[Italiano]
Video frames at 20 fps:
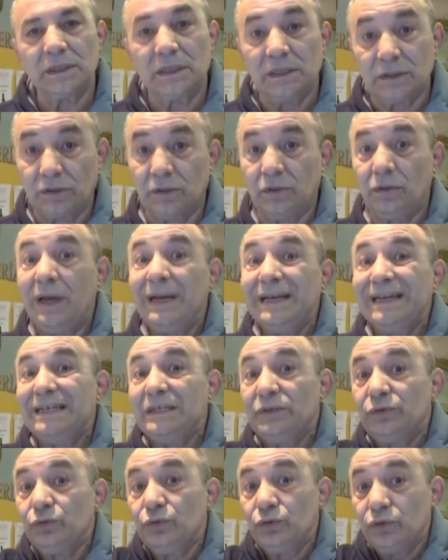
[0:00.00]
che sono anche
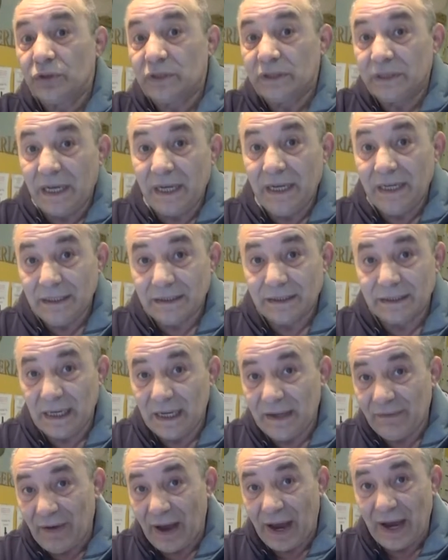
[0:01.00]
giuste se
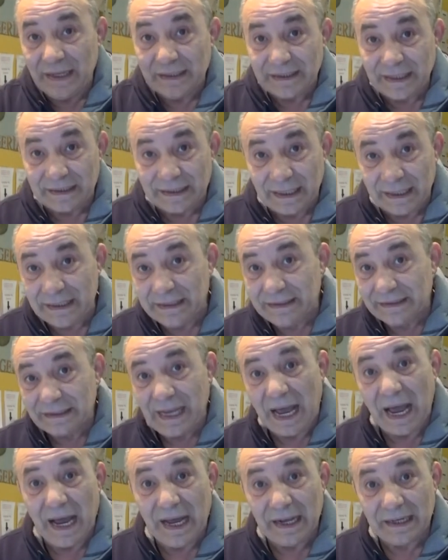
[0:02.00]
le vai ad
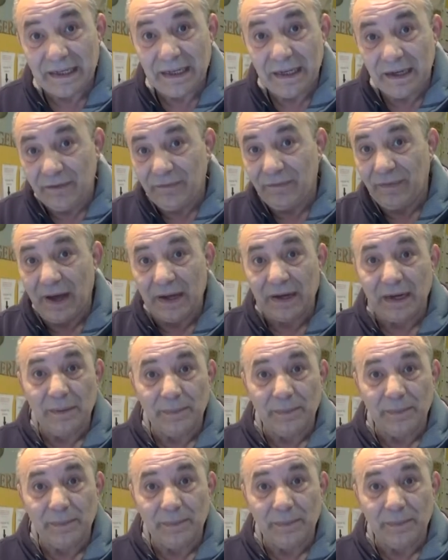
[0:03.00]
analizzare e a fare